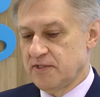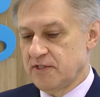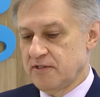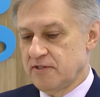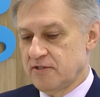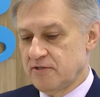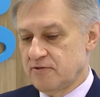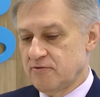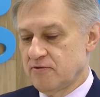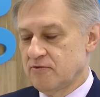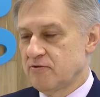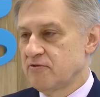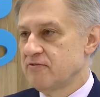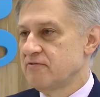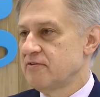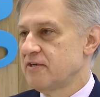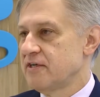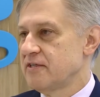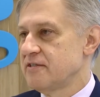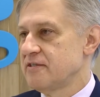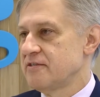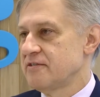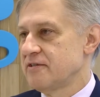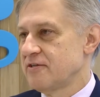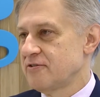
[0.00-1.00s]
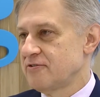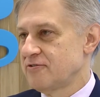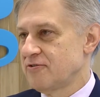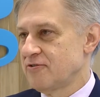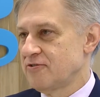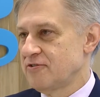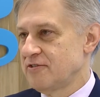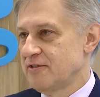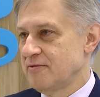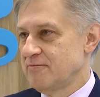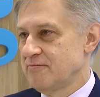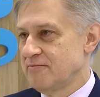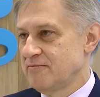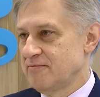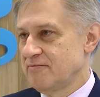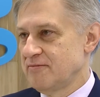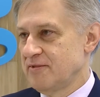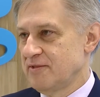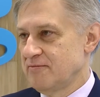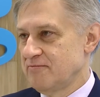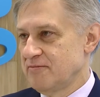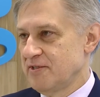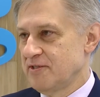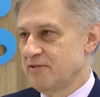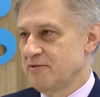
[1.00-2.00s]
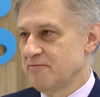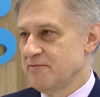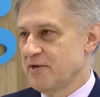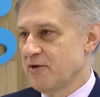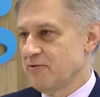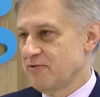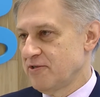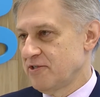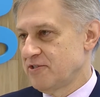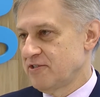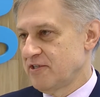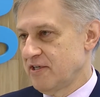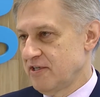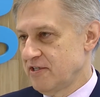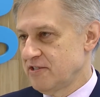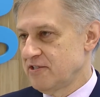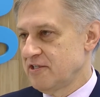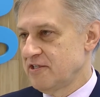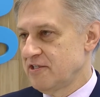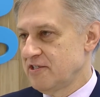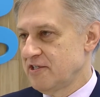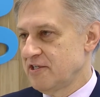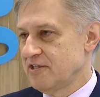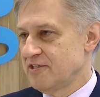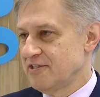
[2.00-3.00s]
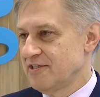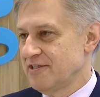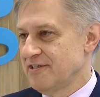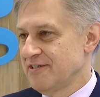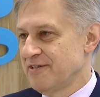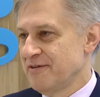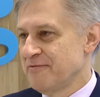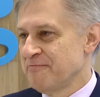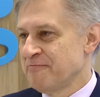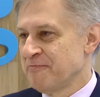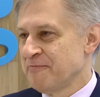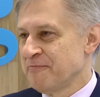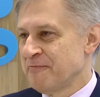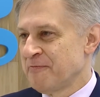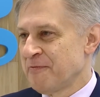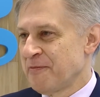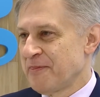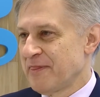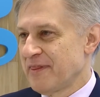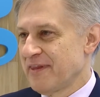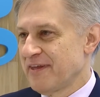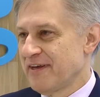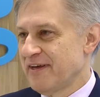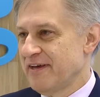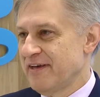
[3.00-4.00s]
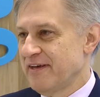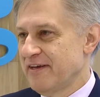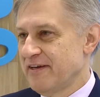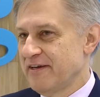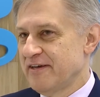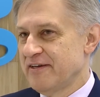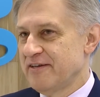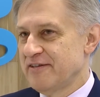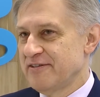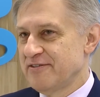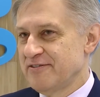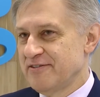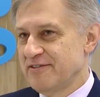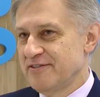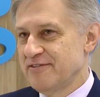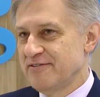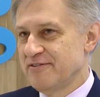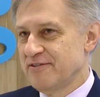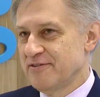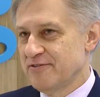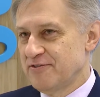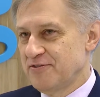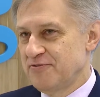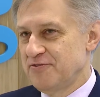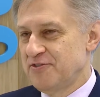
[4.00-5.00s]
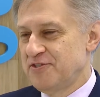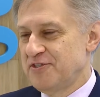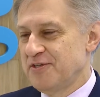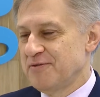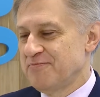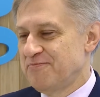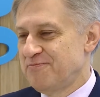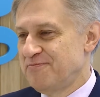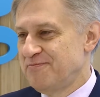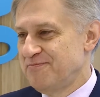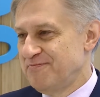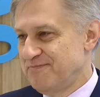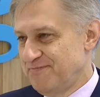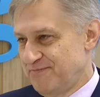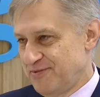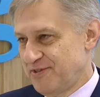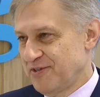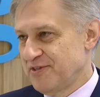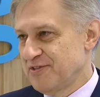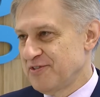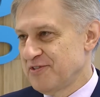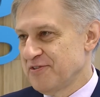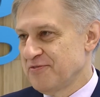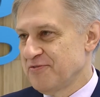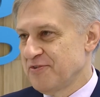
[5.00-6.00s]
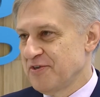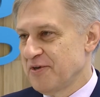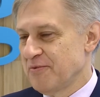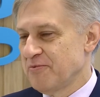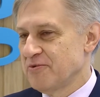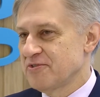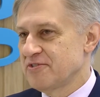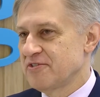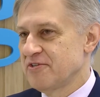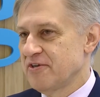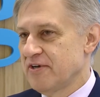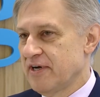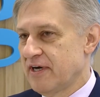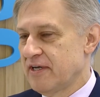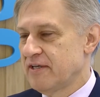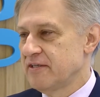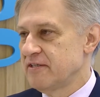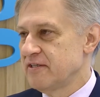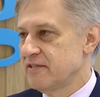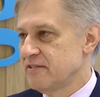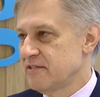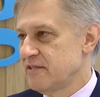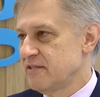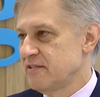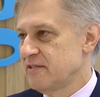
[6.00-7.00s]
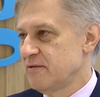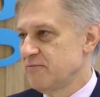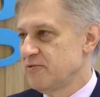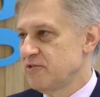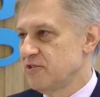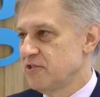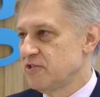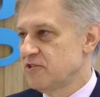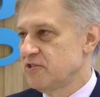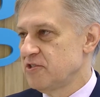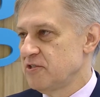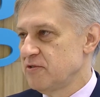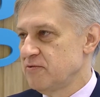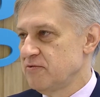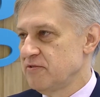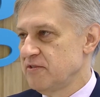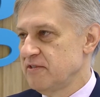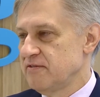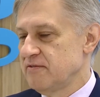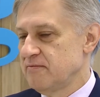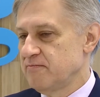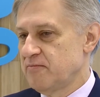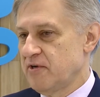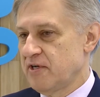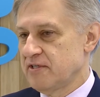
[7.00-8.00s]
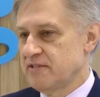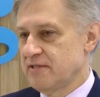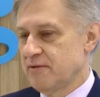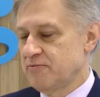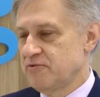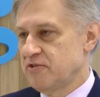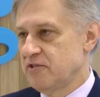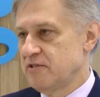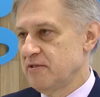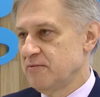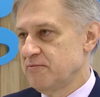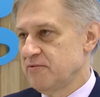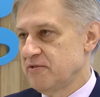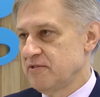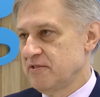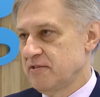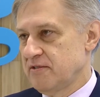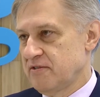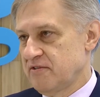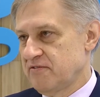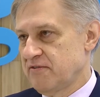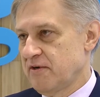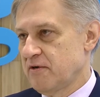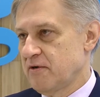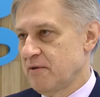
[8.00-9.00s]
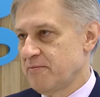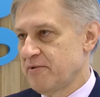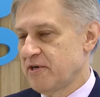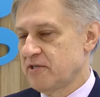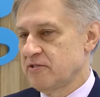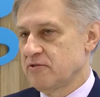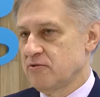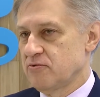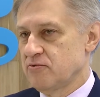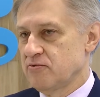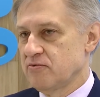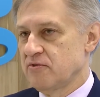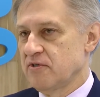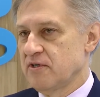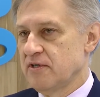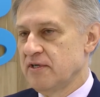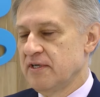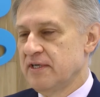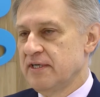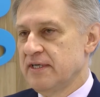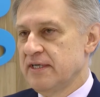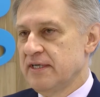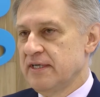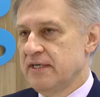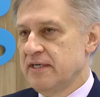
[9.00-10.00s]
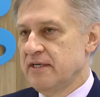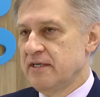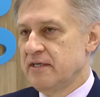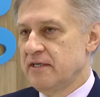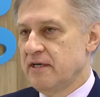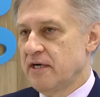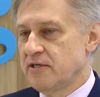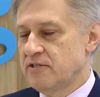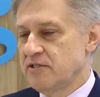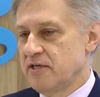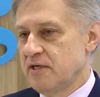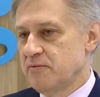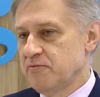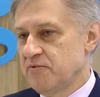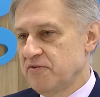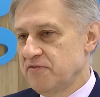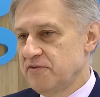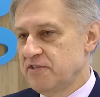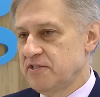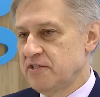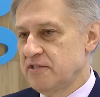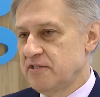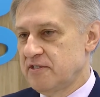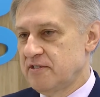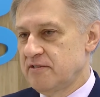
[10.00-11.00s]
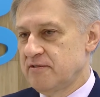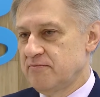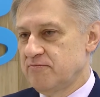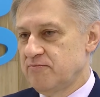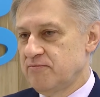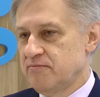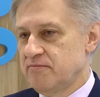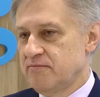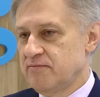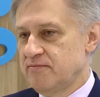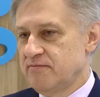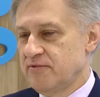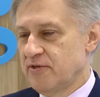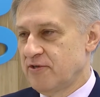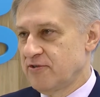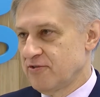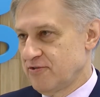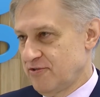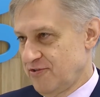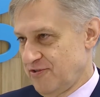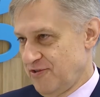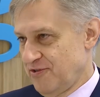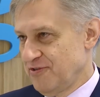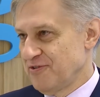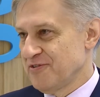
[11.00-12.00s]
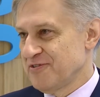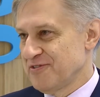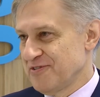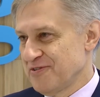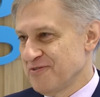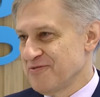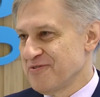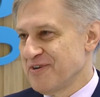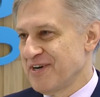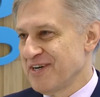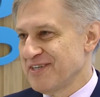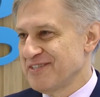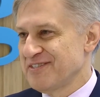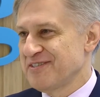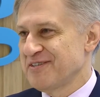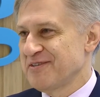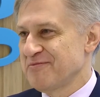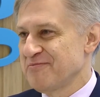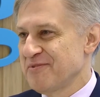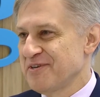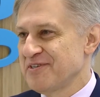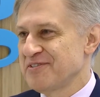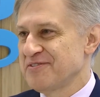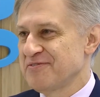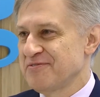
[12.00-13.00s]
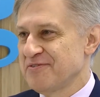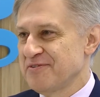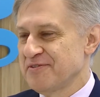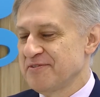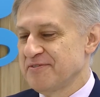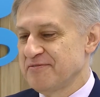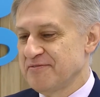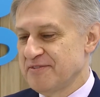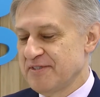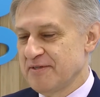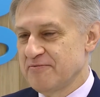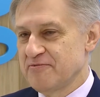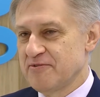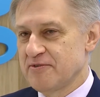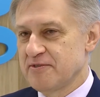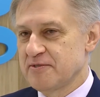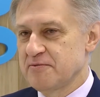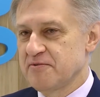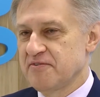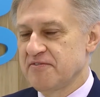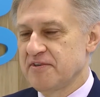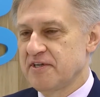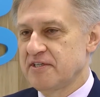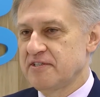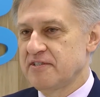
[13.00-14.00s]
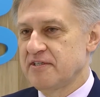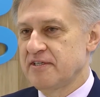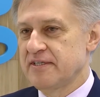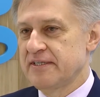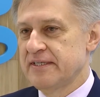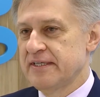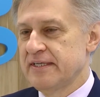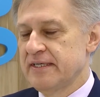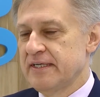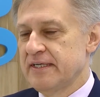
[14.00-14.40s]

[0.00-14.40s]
jeden z członków Rady Nadzorczej, będą miały jeszcze nasze dzieci. E, to oczywiście przerysowuje mocno, ale ten system będzie żył i praca przy nim będzie trwała bardzo długo. Ja chciałem powiedzieć, wykorzystując tę okazję, że Państwo ze mną rozmawiacie,